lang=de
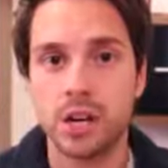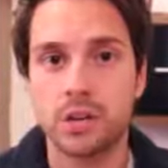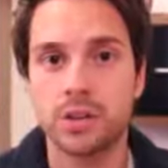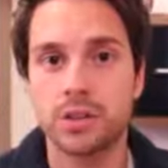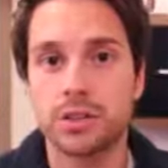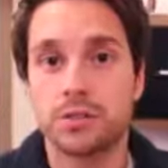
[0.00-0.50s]

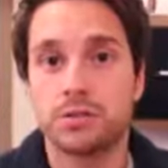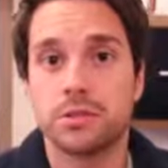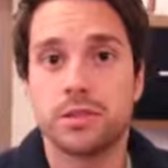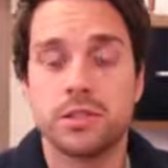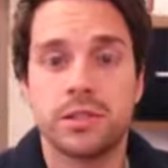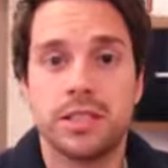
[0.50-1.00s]
Und
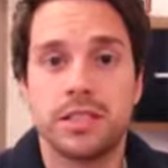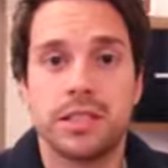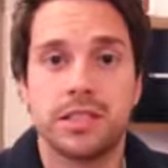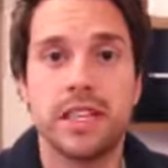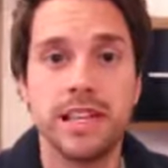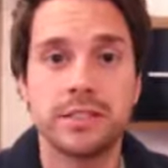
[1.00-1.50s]
sollte das
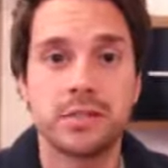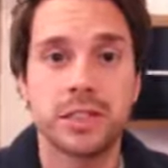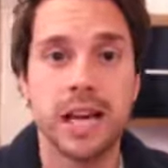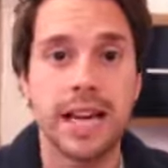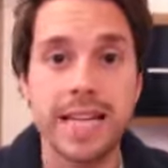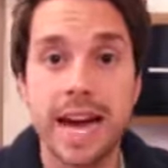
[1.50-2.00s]
tatsächlich so
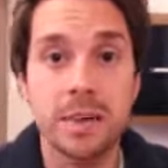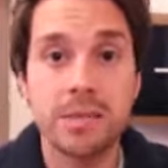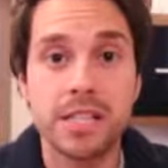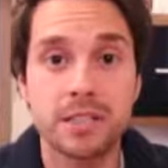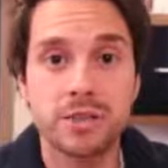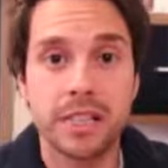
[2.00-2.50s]
sein, da habe
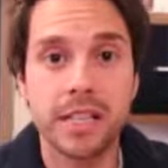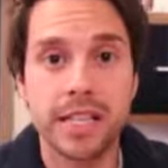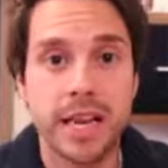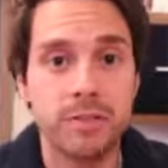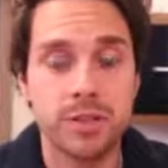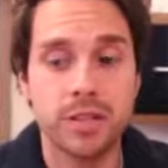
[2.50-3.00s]
ich zu
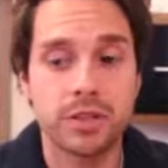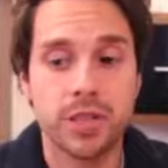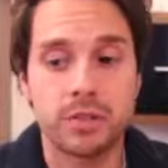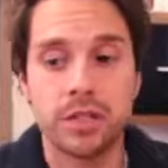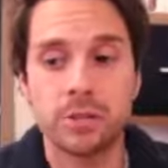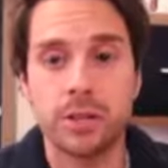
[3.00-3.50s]
wenig Einblick und
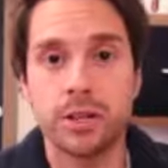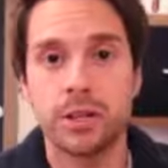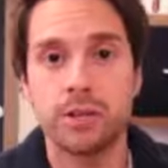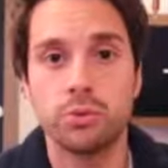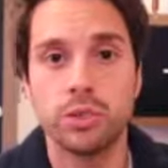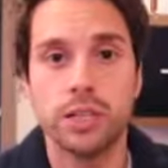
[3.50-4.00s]
da will ich mir auch
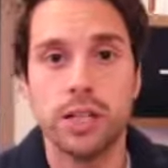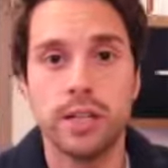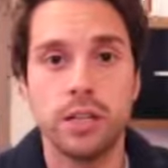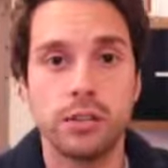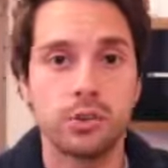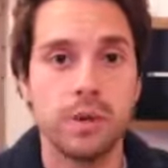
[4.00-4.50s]
kein
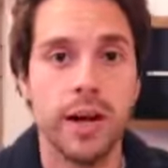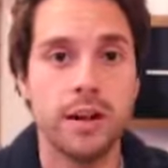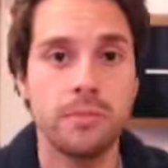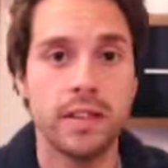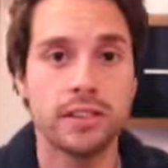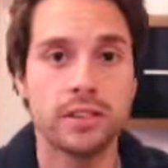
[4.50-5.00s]
Urteil darüber
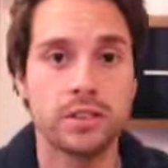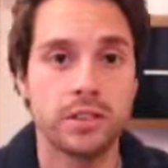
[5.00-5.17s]
anmaßen,